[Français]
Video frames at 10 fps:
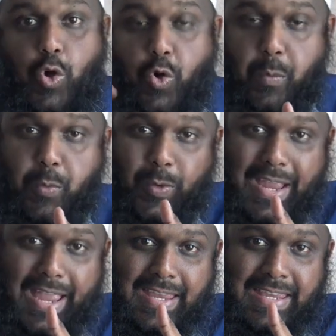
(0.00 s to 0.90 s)
Ou pour
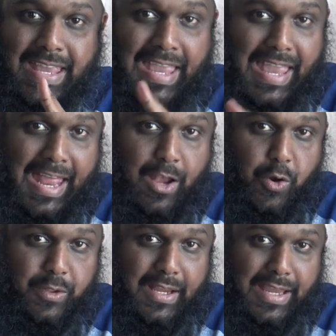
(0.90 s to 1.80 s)
gagner un
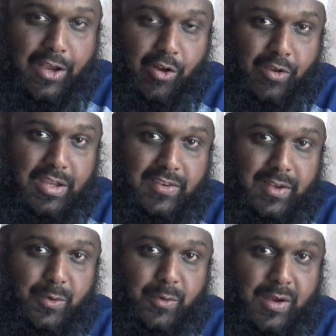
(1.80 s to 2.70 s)
autre regard qui vient
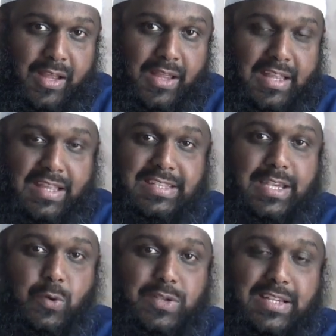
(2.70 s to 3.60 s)
là, là,
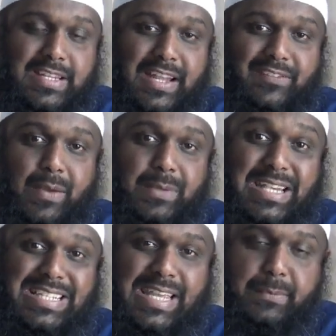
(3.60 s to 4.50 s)
oh, ça c'est une famille
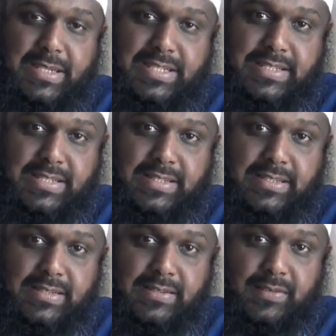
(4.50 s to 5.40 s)
extrémiste.
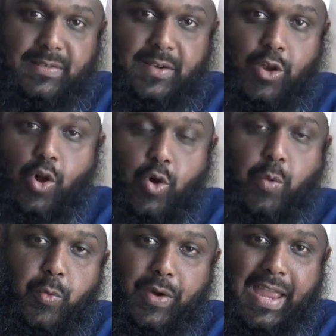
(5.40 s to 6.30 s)
Au
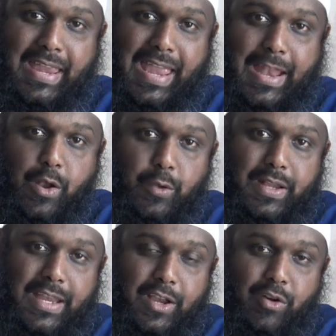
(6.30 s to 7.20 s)
vous avez un autre
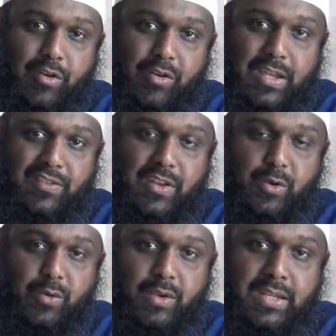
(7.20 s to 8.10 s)
regard qui vient
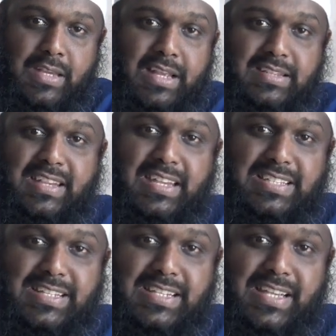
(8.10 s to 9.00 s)
le lit, j'ai dit
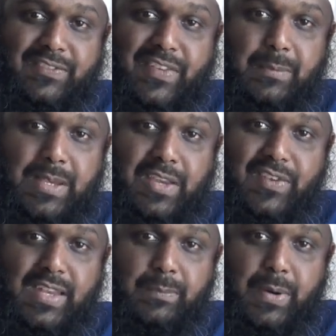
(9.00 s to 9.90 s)
ça c'est une famille qui
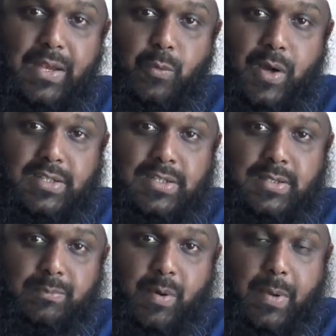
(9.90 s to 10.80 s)
finit de
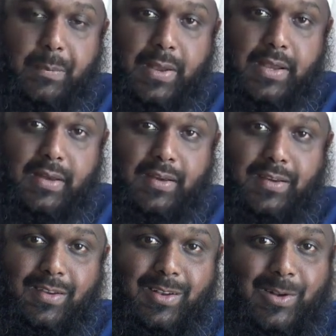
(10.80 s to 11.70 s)
brainwash, pas papa là.
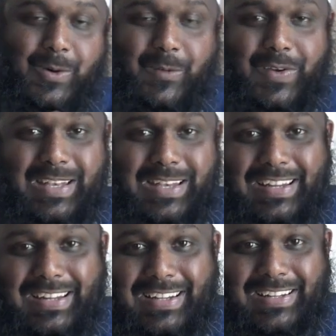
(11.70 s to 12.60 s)
Au
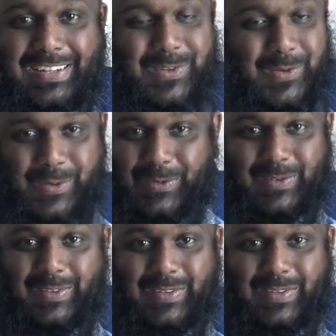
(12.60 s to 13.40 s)
fait, non.